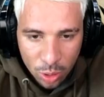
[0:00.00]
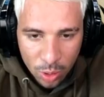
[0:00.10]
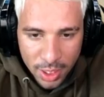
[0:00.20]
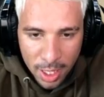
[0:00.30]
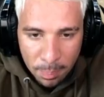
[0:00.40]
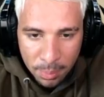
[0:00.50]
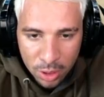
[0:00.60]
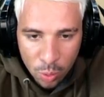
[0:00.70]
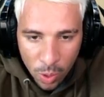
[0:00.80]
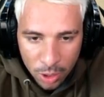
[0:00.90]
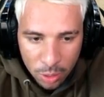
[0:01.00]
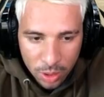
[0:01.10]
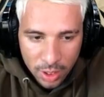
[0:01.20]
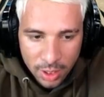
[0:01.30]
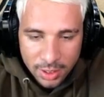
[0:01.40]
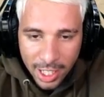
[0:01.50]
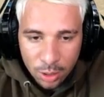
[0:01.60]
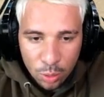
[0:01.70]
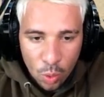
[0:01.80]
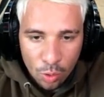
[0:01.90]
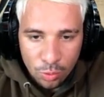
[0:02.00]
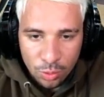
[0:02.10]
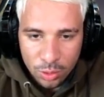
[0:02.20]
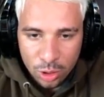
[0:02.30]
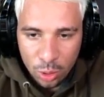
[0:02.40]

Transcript: Estou que nem pinto quando sai do ovo.